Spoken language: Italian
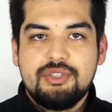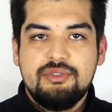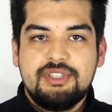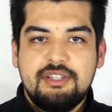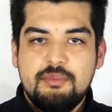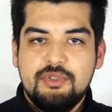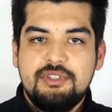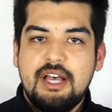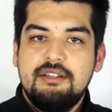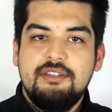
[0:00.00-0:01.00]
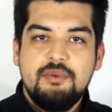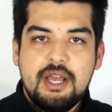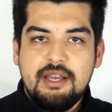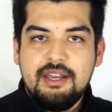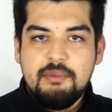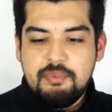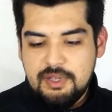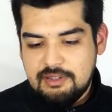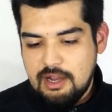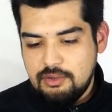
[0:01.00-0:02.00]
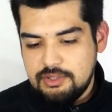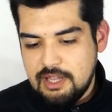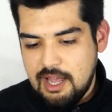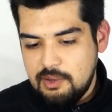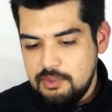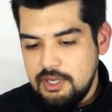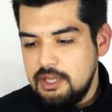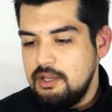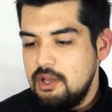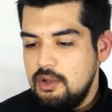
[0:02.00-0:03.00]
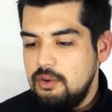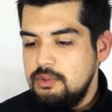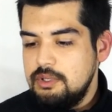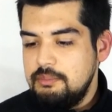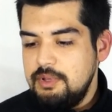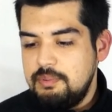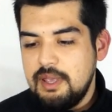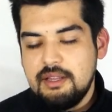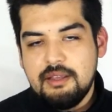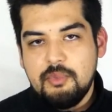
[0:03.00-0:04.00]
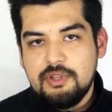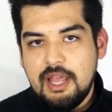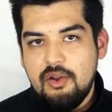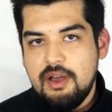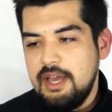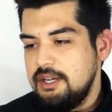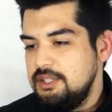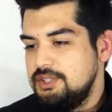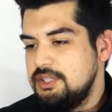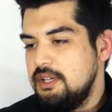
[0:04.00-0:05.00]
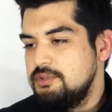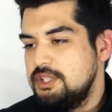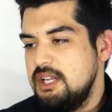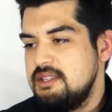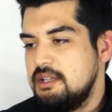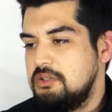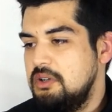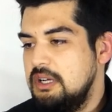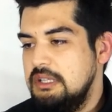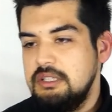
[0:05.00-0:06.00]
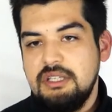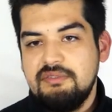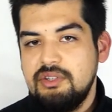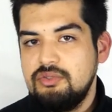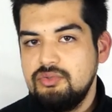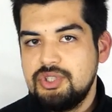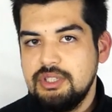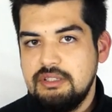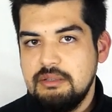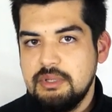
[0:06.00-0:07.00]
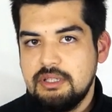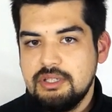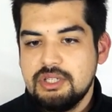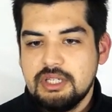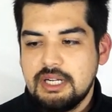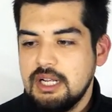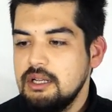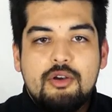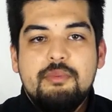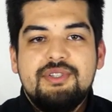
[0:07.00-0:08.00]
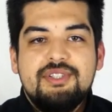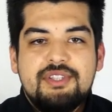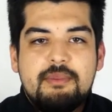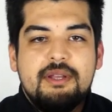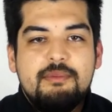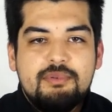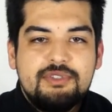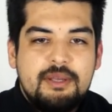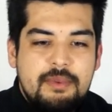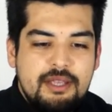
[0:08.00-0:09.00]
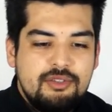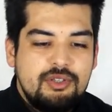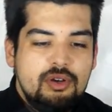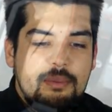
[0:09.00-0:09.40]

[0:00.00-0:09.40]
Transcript: sono stati montati una grip Tango Down, un bipiede modello Harris e un silenziatore di 21 cm circa. Come sistema di puntamento